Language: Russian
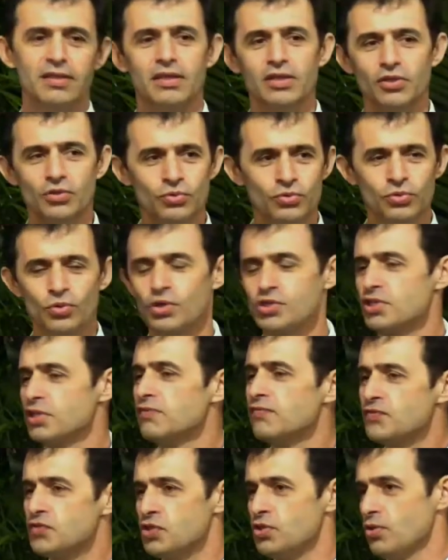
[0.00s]
и уносит
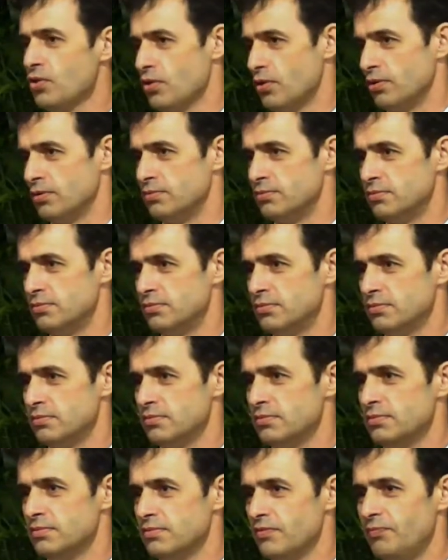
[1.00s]
все
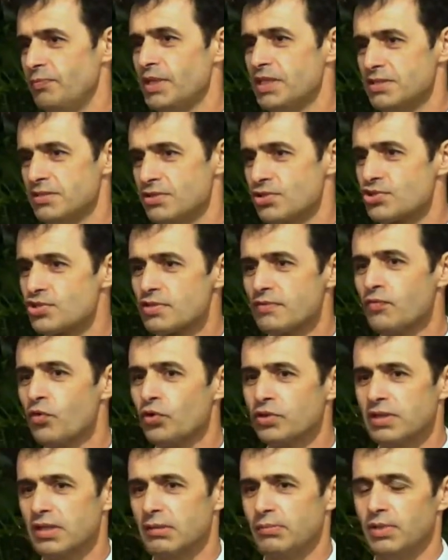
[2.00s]
вместе с
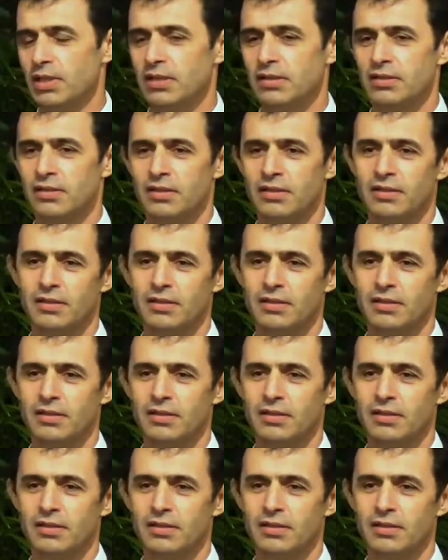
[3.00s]
животными,